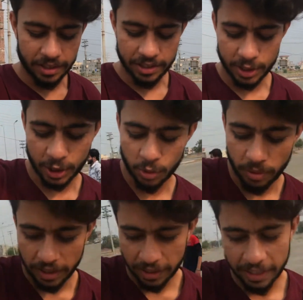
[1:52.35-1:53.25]
इन शाला
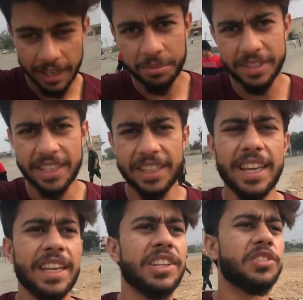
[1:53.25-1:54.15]
दुआ करनी है हम
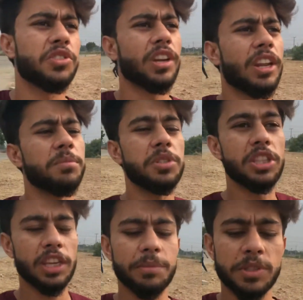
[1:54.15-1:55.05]
जीतेंगे इन हम
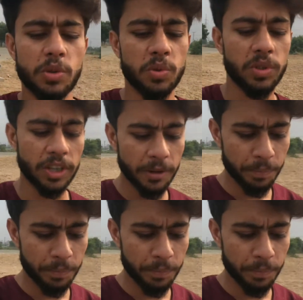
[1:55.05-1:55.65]
जीतेंगे भी ज़रूर